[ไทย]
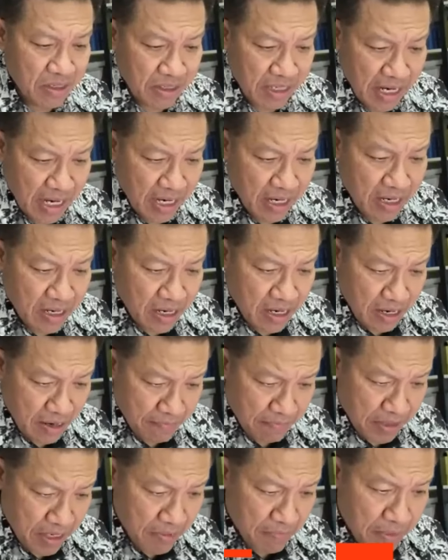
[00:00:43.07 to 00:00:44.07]
นะเกือบ
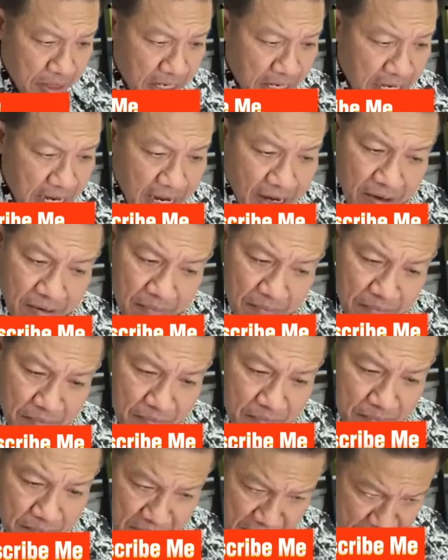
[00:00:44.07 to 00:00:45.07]
1 ปีแล้ว
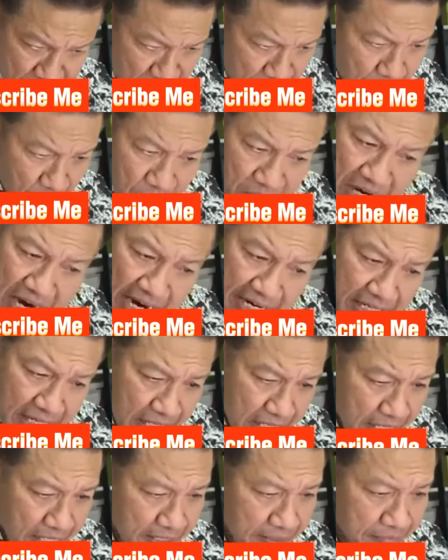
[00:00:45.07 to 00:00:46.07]
ไม่มีผลงานอะไร
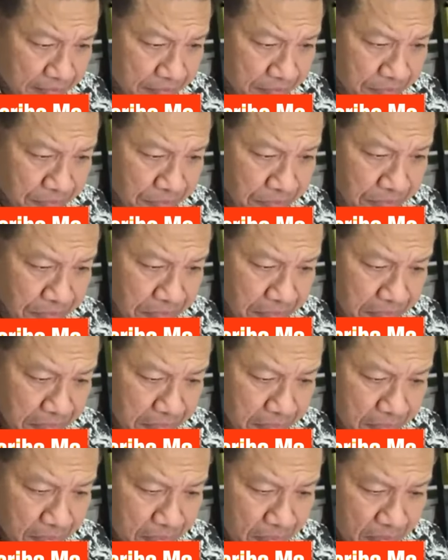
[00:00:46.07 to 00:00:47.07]
เลย
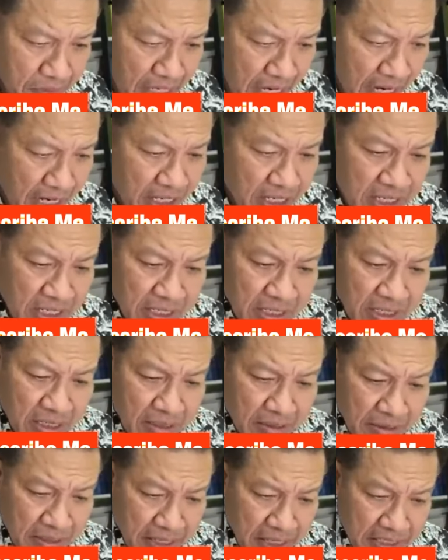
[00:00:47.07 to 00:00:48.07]
นะ
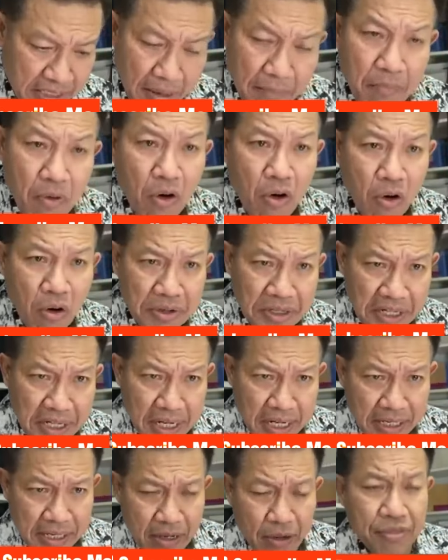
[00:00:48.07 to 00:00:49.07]
ดีแต่โม้ดีอ
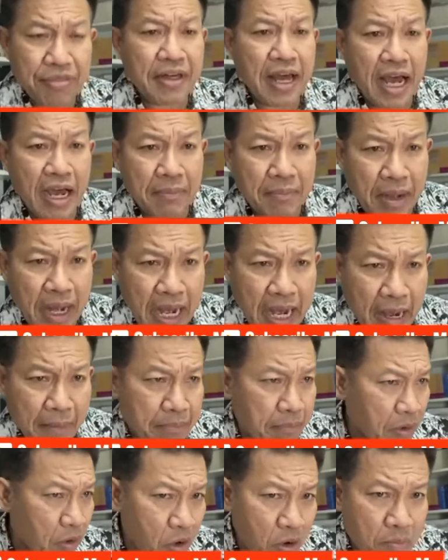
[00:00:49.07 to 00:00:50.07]
ย่างเดียวสร้างภาพ
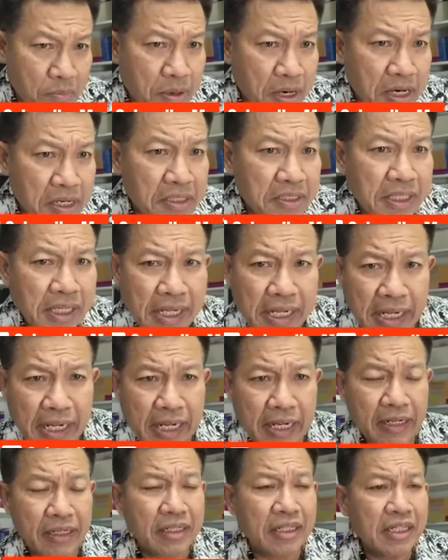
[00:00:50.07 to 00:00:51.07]
ลงพื้นที่
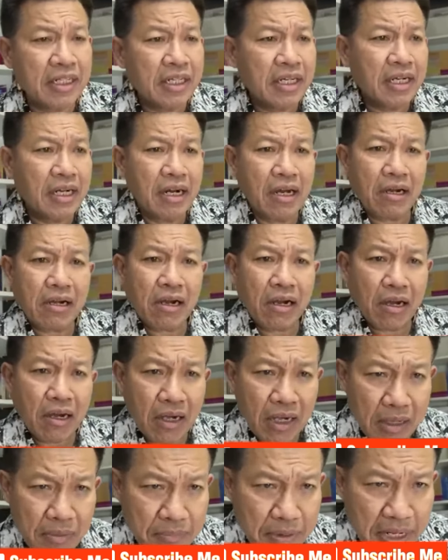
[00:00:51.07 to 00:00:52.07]
แล้วก็
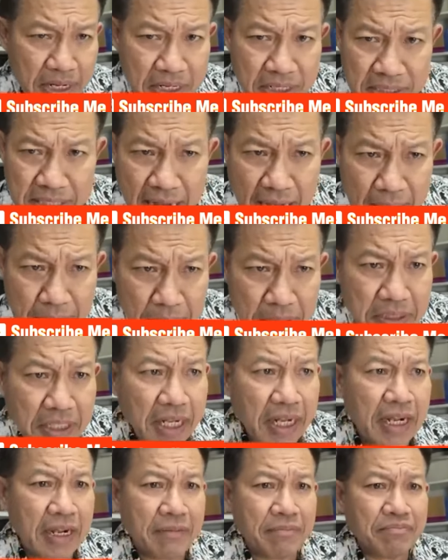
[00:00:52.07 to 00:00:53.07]
บินต่างประเท
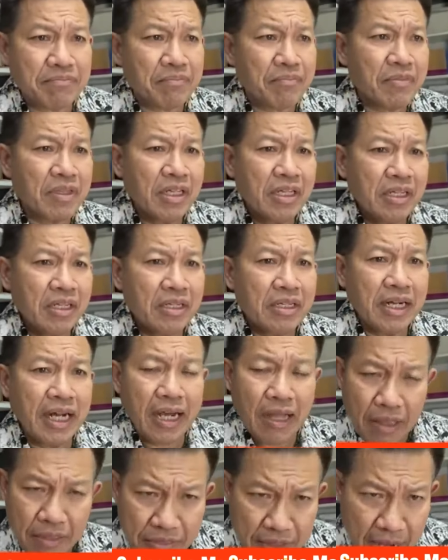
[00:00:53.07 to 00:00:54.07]
ศนะ
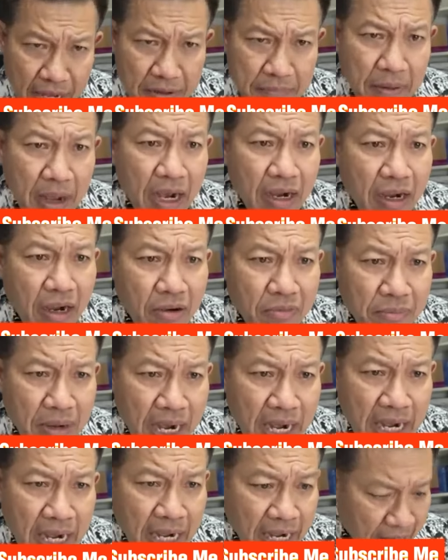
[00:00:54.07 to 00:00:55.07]
ใส่ผ้าขาวม้า